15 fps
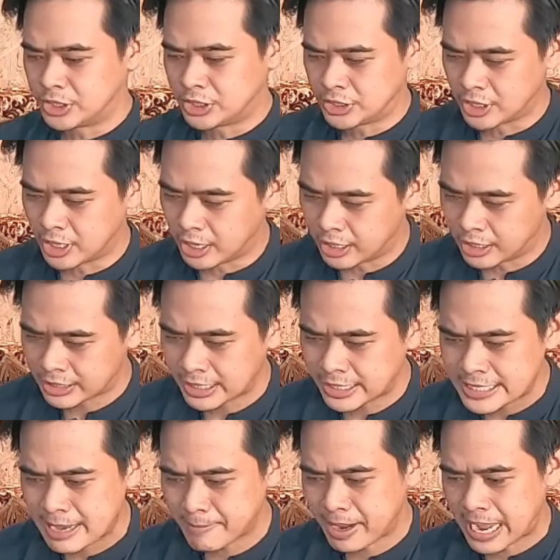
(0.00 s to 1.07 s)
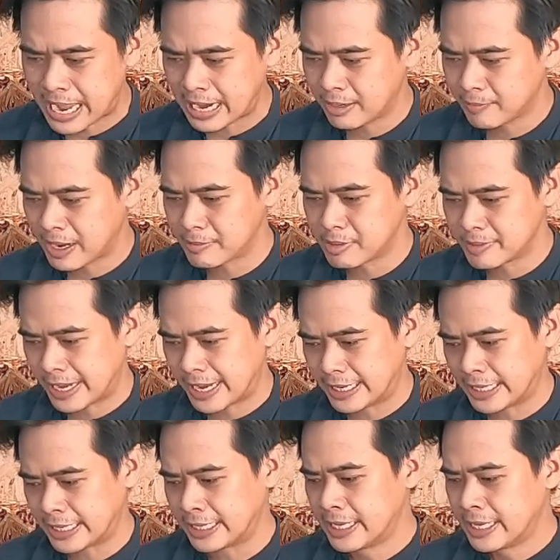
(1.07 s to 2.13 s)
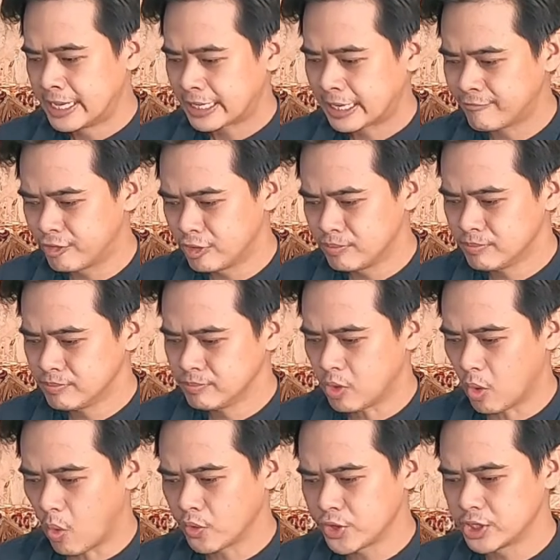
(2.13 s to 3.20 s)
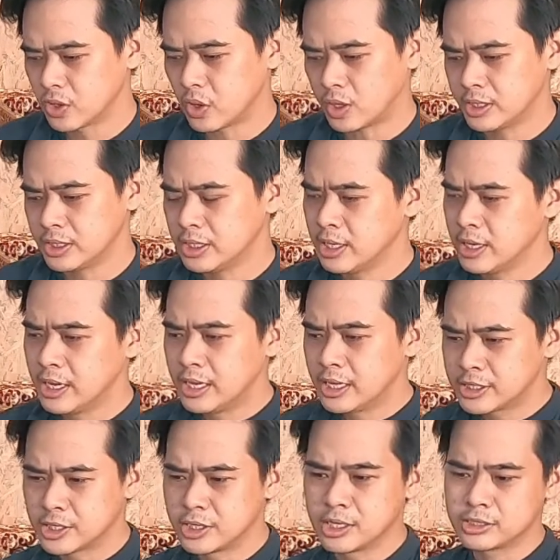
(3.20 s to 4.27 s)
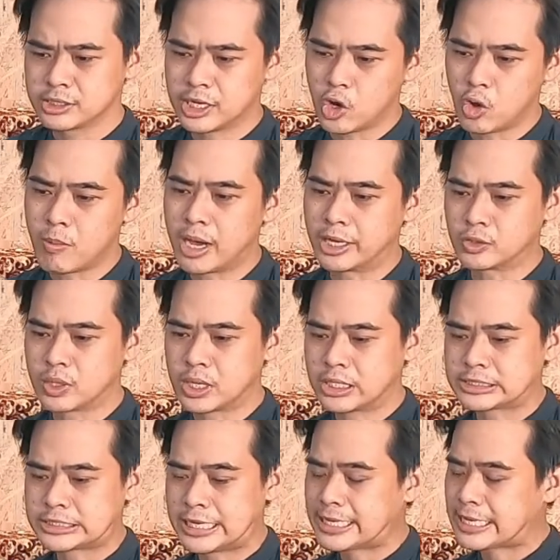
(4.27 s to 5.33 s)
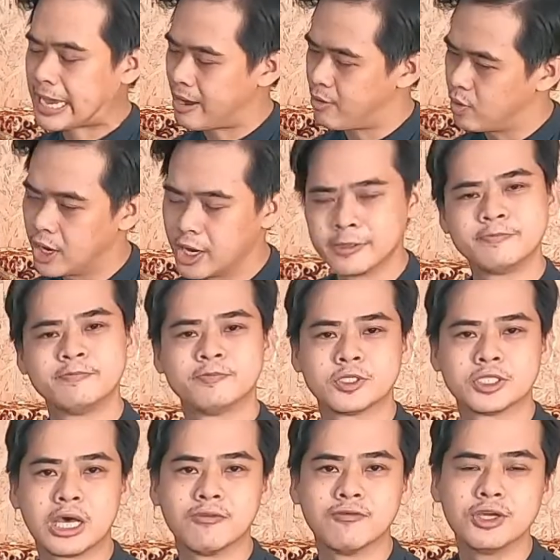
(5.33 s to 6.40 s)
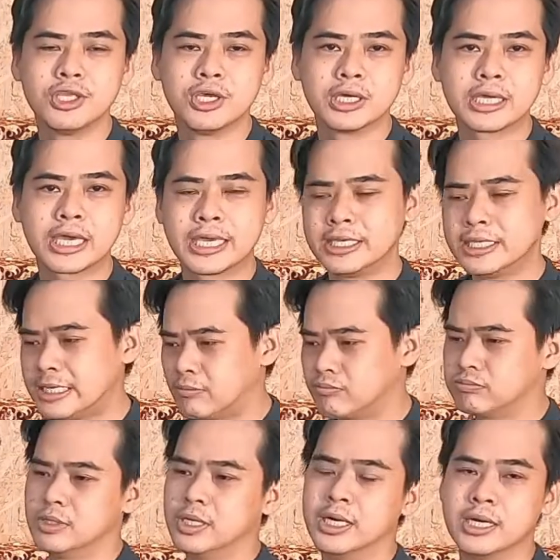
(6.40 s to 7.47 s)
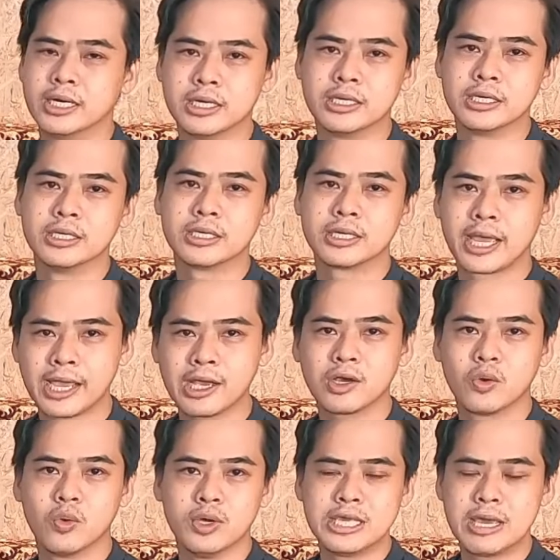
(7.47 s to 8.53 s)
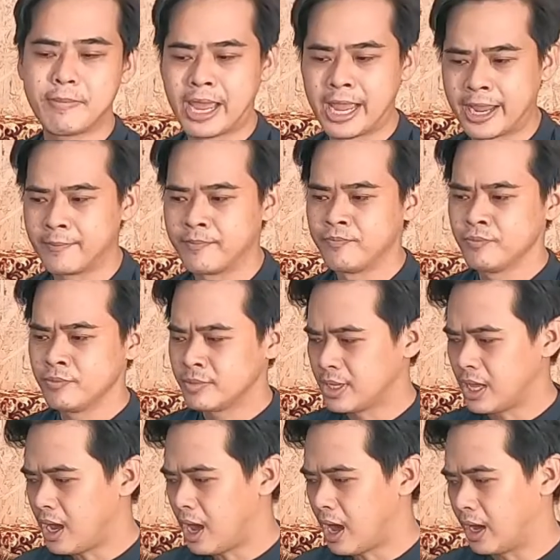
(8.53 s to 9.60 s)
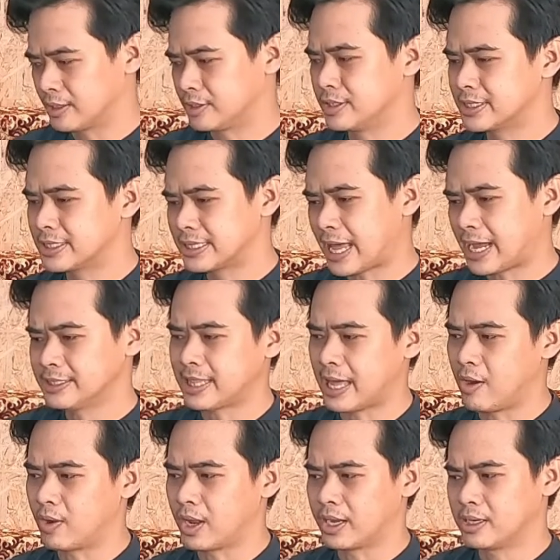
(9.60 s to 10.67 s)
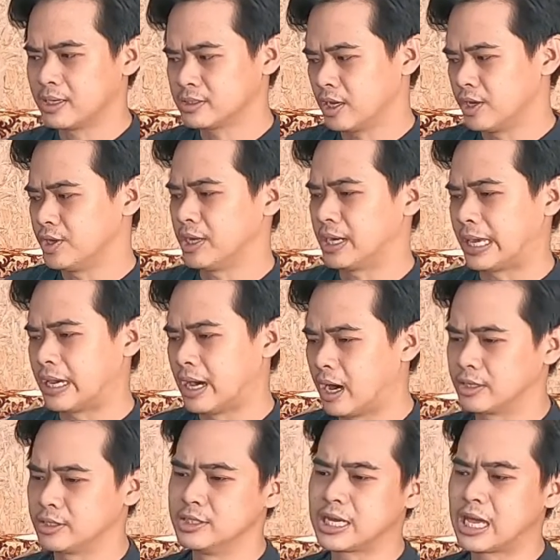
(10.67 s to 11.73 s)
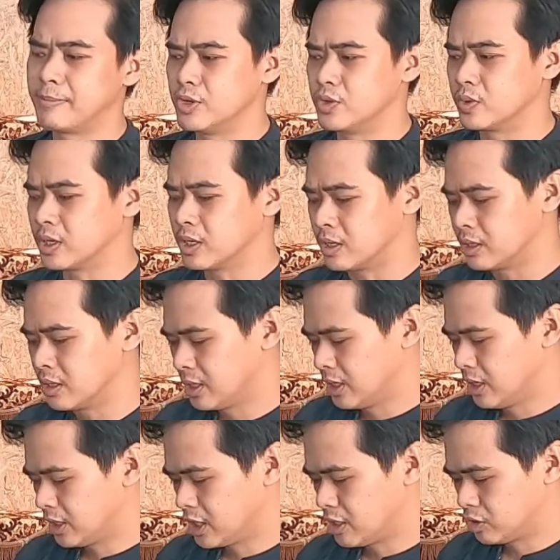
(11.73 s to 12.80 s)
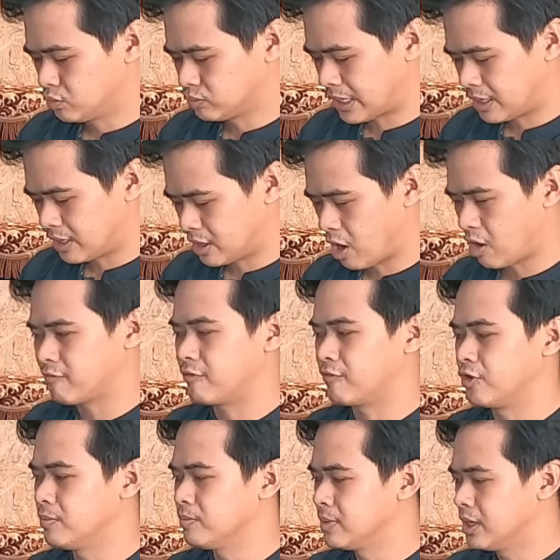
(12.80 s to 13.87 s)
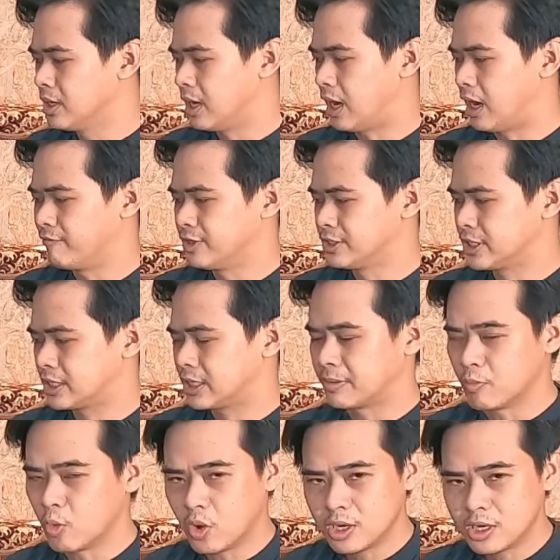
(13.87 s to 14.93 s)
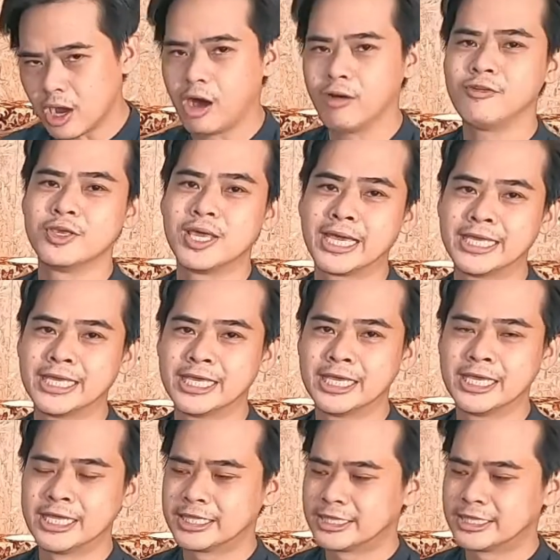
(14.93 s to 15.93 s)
thì ở cái Yamaha W20e này cái phím gỗ nghiêng khói cho nên cái độ bền của nó sẽ cao hơn so với những cái dòng uh, khác của Yamaha nó hệt như nó tái tạo lại nó thể hiện lại hệt như cây binoker khi chúng ta gõ vào phím ở phía trên này búa gõ vào dây